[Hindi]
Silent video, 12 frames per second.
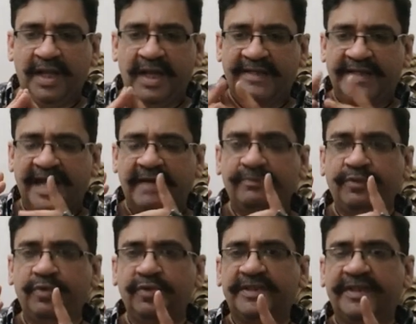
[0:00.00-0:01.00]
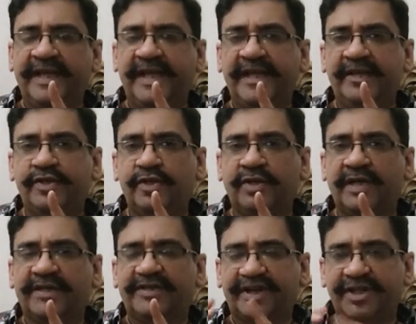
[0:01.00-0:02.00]
अच्छा अब दूसरे जो
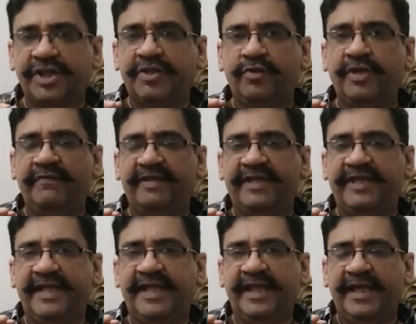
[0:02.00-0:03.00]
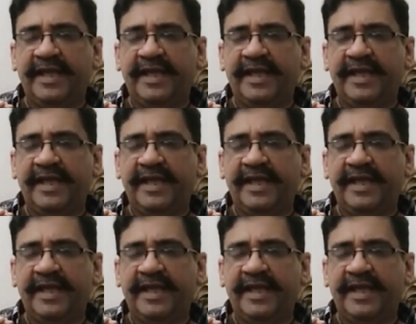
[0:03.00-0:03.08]
कंस्ट्रक्शन हुई हुई थी